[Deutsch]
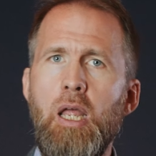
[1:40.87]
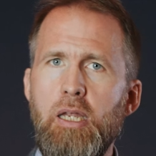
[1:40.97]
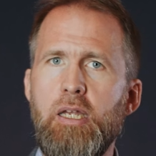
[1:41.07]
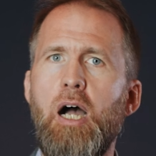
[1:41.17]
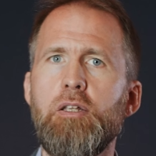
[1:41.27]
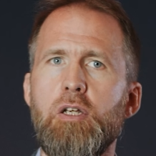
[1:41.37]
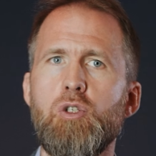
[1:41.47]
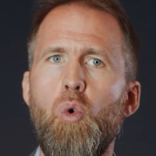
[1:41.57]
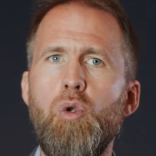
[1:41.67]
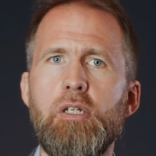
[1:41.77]
Ich achte
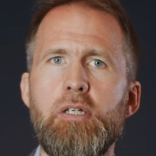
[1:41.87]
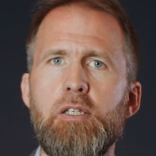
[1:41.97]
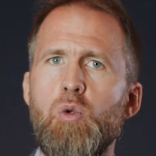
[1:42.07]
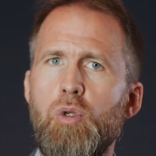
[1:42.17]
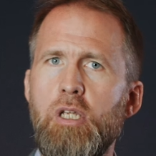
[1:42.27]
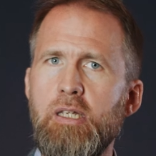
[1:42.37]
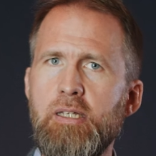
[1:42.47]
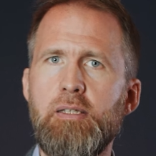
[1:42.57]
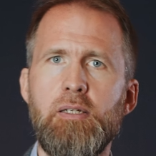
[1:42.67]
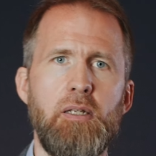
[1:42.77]
das Grundgesetz und die
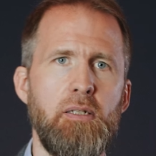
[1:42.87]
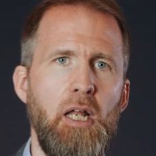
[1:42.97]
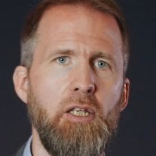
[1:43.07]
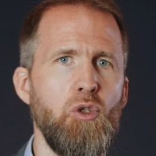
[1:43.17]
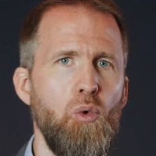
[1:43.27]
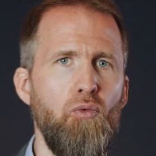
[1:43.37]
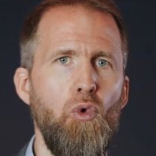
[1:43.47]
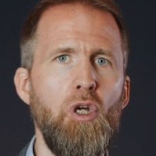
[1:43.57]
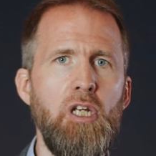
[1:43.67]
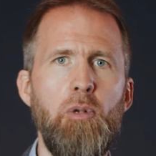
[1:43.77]
Gesetze des Landes und
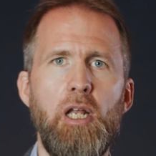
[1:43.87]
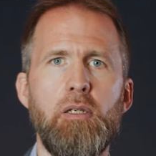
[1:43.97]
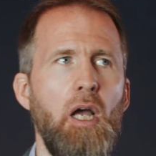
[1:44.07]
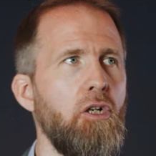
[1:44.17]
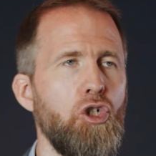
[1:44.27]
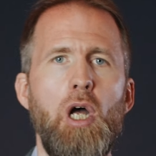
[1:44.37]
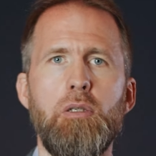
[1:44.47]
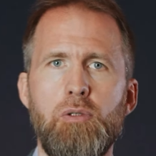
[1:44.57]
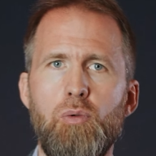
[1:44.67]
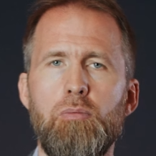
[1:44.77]
füge dem Land keinen
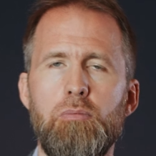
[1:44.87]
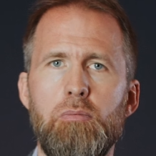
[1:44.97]
Schaden zu.